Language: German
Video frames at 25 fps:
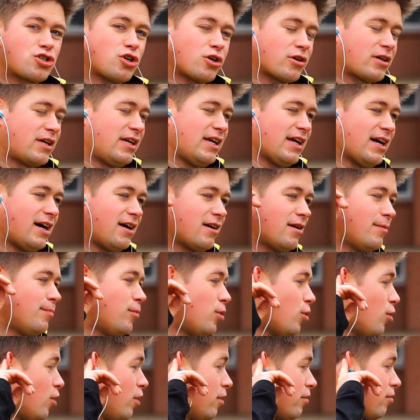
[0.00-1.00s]
Stock hier an
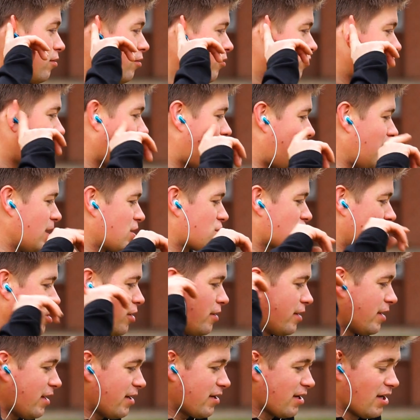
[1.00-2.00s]
dem Ohr so
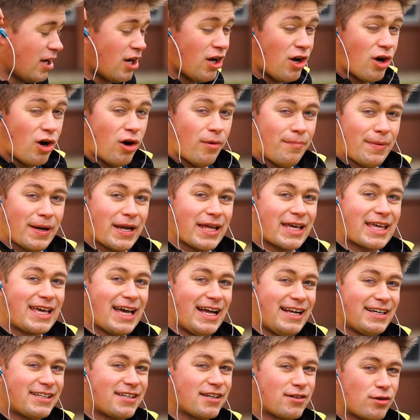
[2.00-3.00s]
vorbeischleudert und bei der
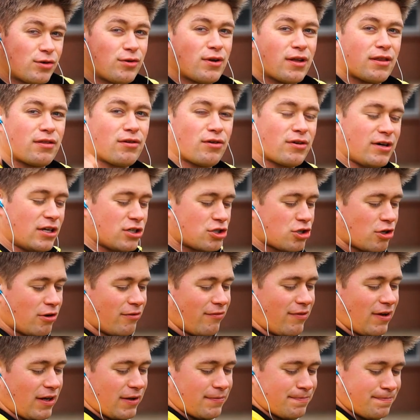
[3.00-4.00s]
Kälte tut das doch ganz
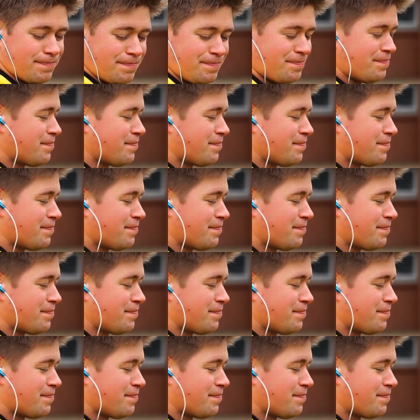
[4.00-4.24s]
schön weh.